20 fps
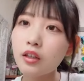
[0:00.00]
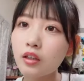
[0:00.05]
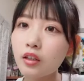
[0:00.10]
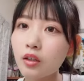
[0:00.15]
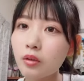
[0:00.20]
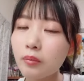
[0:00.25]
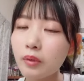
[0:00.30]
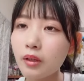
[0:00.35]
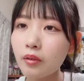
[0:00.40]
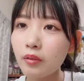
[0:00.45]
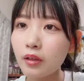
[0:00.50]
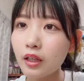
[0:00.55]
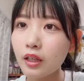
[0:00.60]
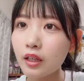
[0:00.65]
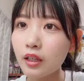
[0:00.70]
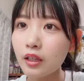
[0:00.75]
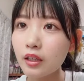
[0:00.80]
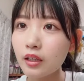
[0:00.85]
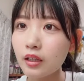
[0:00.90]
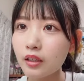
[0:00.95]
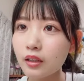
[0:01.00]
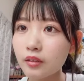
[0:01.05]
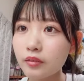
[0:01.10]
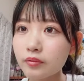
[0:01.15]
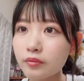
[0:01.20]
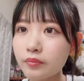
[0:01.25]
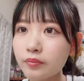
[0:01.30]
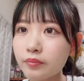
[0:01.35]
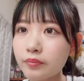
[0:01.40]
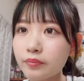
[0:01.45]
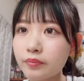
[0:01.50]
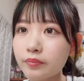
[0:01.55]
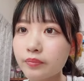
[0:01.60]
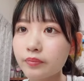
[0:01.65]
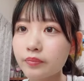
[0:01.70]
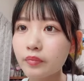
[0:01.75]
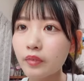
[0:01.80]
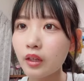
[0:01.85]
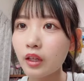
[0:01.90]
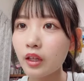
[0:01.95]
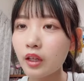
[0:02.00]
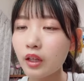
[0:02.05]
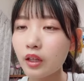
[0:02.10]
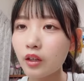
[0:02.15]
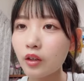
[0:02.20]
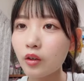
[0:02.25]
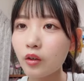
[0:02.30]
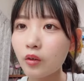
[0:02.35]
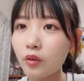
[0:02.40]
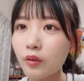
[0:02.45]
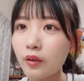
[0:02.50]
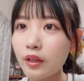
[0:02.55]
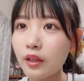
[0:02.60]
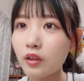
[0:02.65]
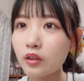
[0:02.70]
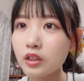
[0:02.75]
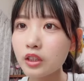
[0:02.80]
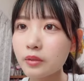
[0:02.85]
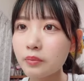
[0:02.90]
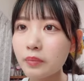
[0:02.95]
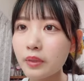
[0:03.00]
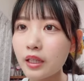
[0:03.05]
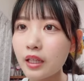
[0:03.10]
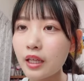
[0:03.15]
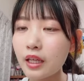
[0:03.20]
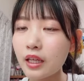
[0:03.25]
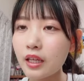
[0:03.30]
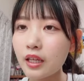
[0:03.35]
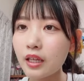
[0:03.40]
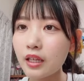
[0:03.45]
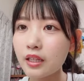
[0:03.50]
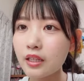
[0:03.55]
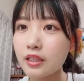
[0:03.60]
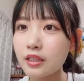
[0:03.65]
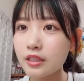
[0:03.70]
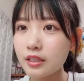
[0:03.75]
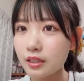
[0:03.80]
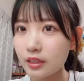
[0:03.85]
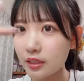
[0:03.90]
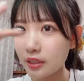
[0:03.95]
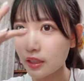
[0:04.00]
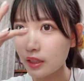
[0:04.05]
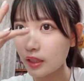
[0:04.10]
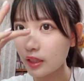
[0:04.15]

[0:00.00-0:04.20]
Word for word: こんばんは公園おつぴです